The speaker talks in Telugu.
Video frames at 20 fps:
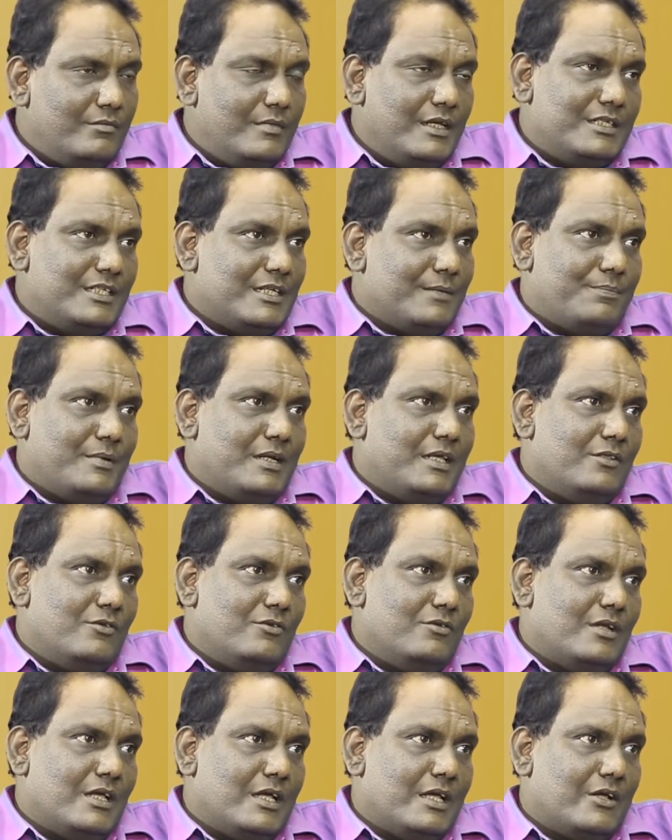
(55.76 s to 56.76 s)
మీకు
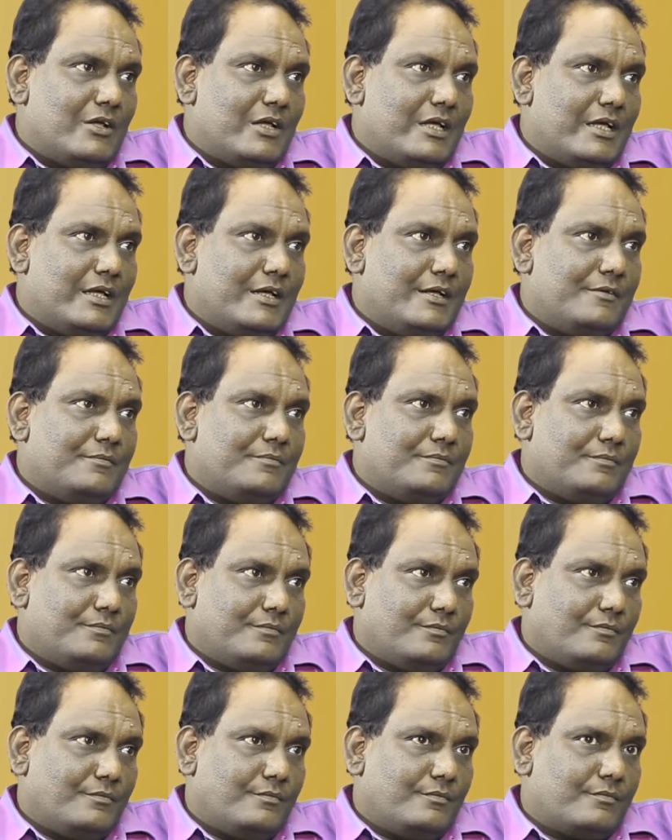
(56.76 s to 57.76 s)
చెప్పలేదు నా యొక్క
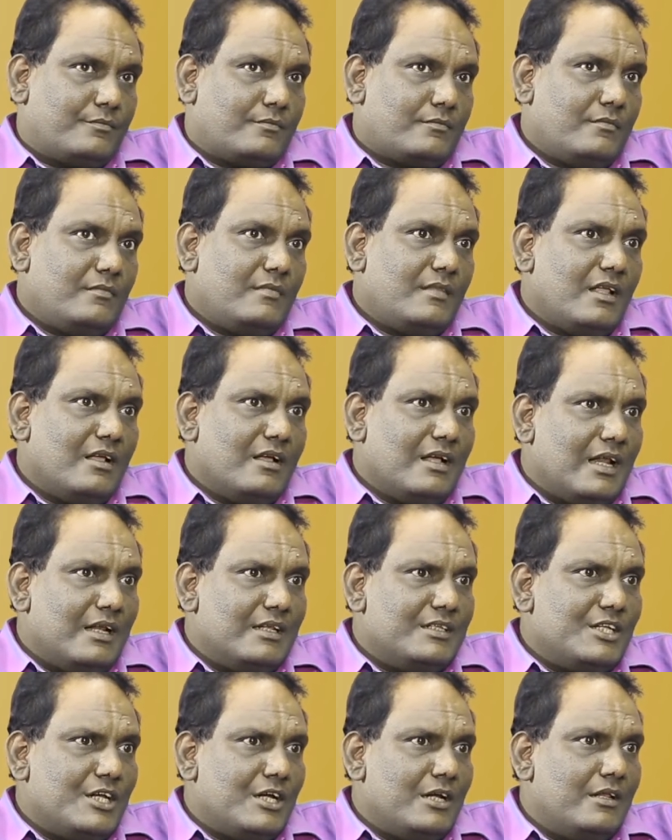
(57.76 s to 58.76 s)

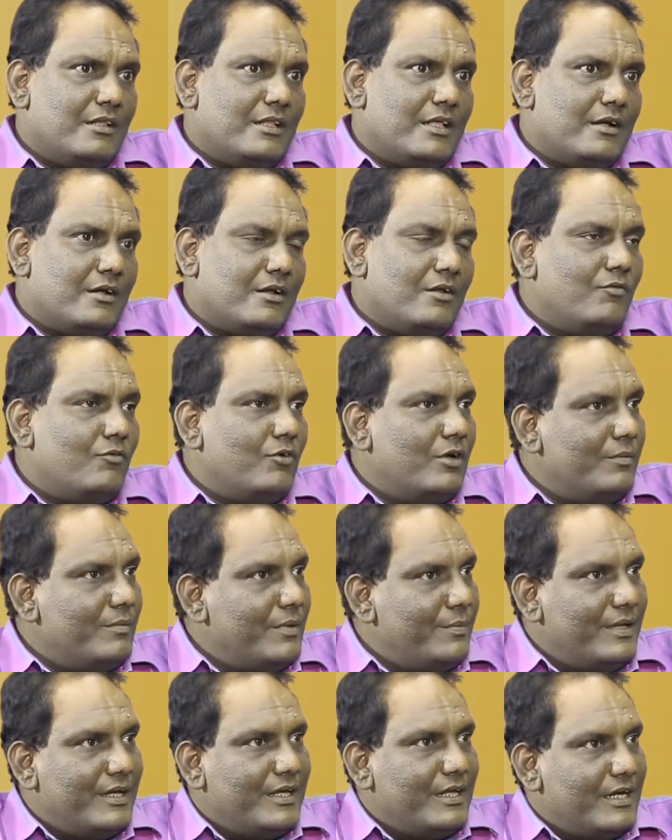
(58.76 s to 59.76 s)
కల్చరల్ దాంట్లో ఓన్లీ
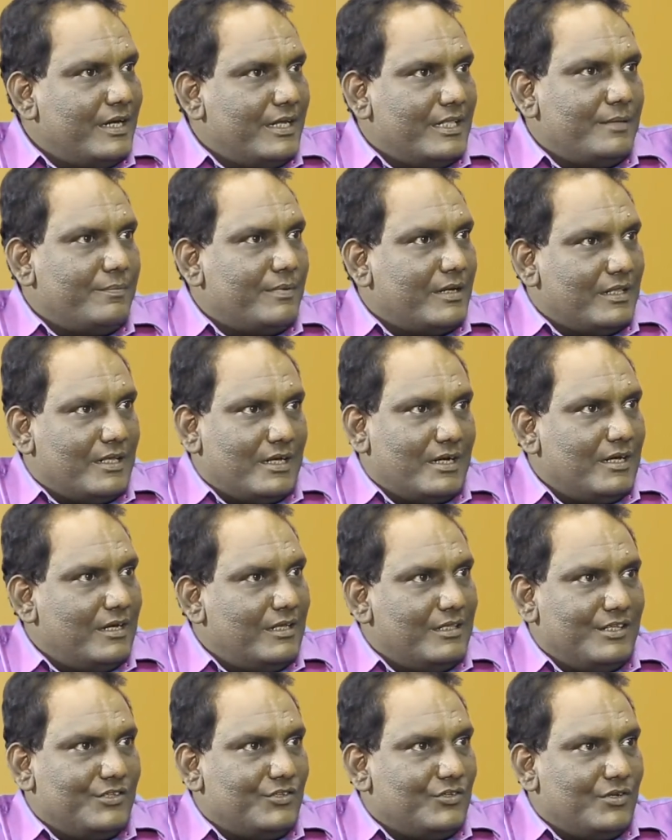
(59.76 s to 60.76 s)
మిమిక్రీ అనేది
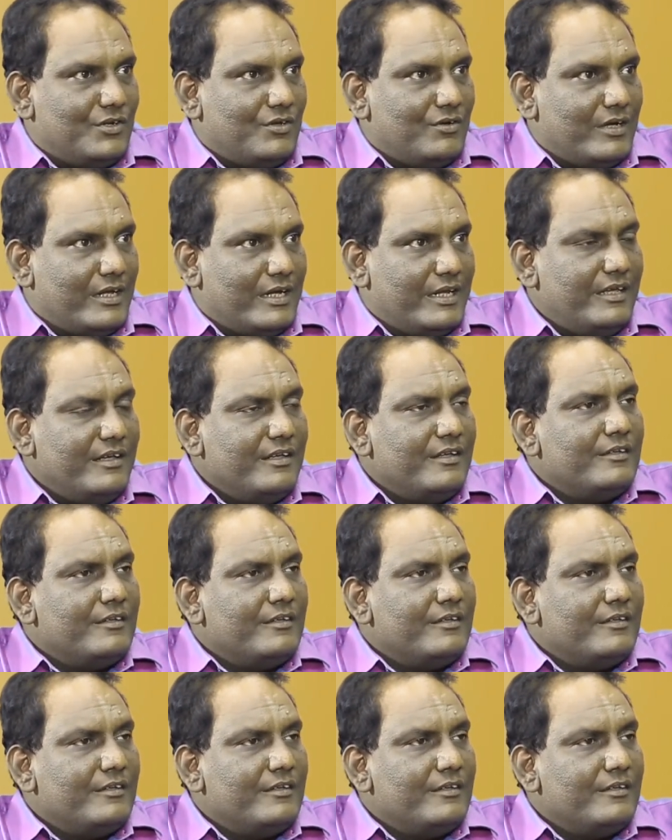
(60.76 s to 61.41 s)
ప్రధానంగా తీసుకున్నాం కానీ